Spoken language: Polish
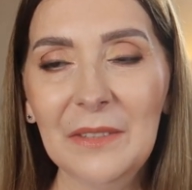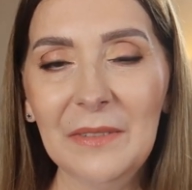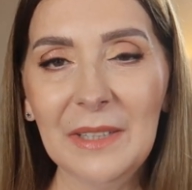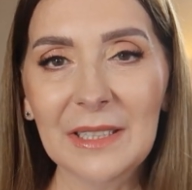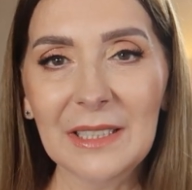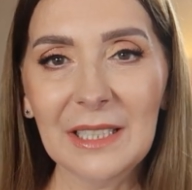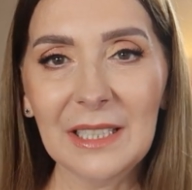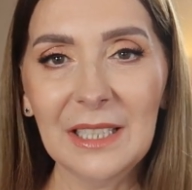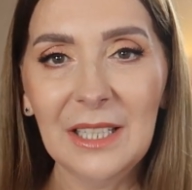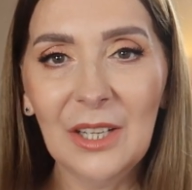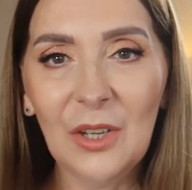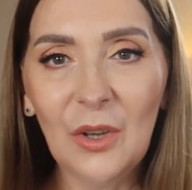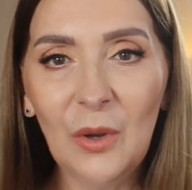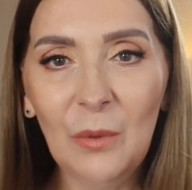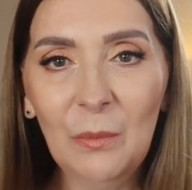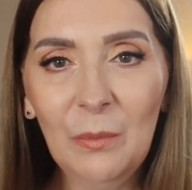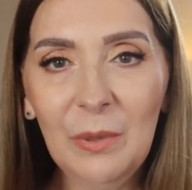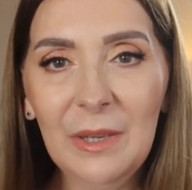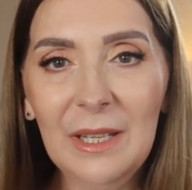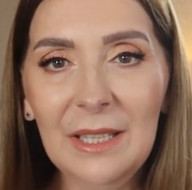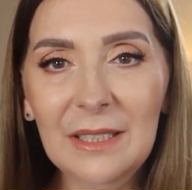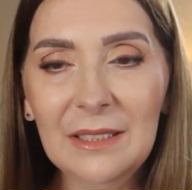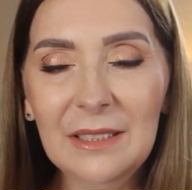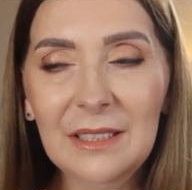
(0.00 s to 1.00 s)
dwa takie
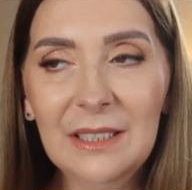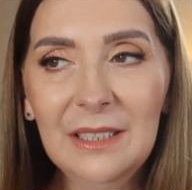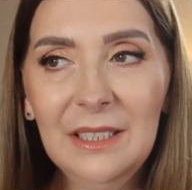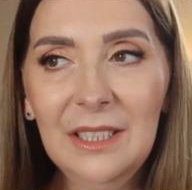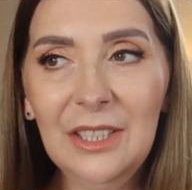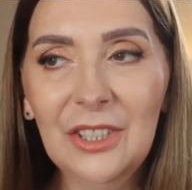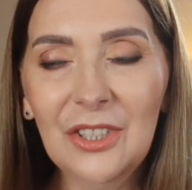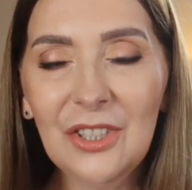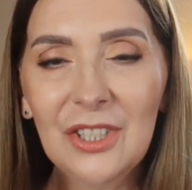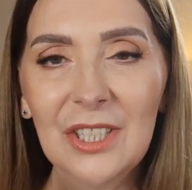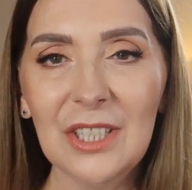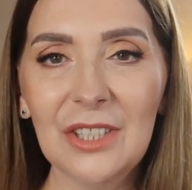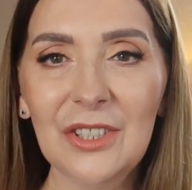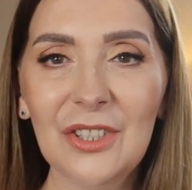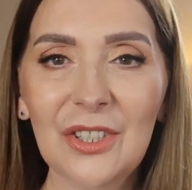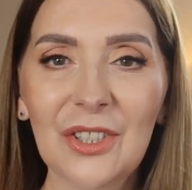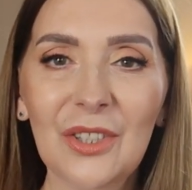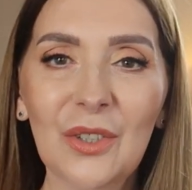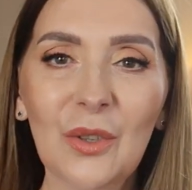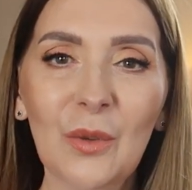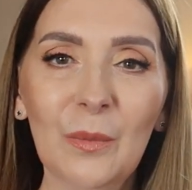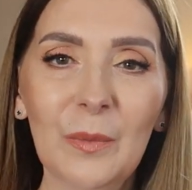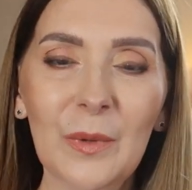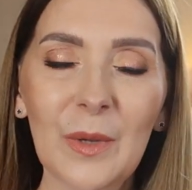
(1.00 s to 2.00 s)
komplety i
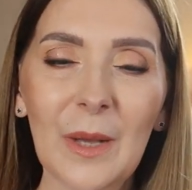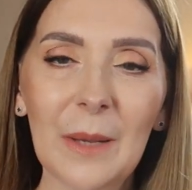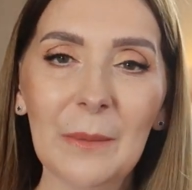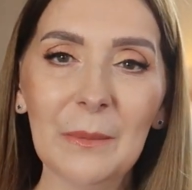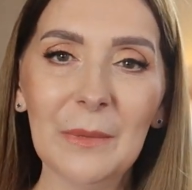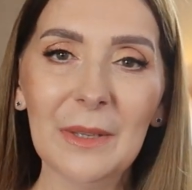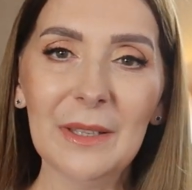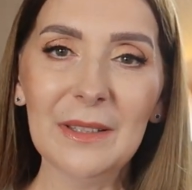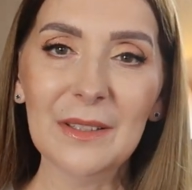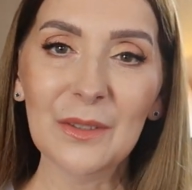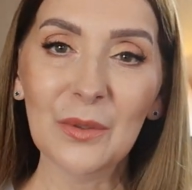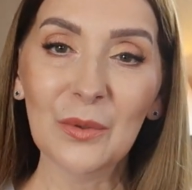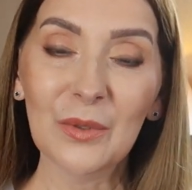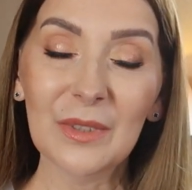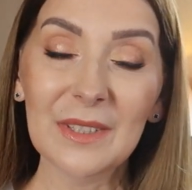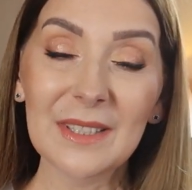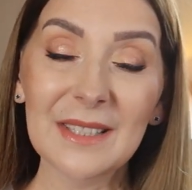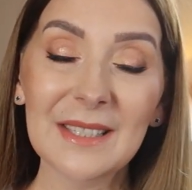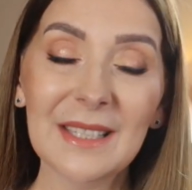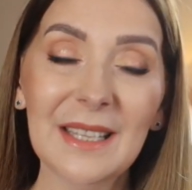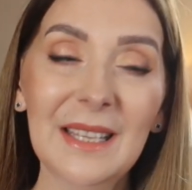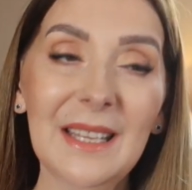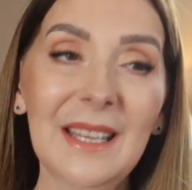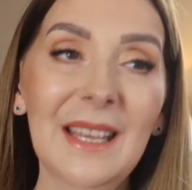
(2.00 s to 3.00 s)
trzeci kupiłam
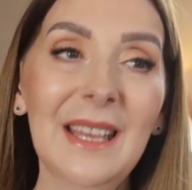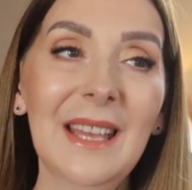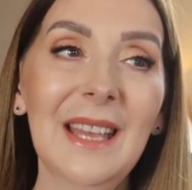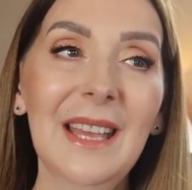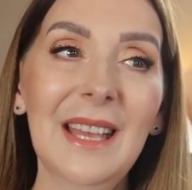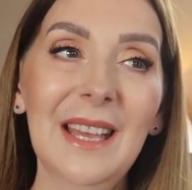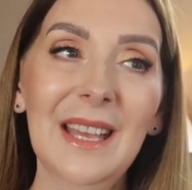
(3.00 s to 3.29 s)
córce.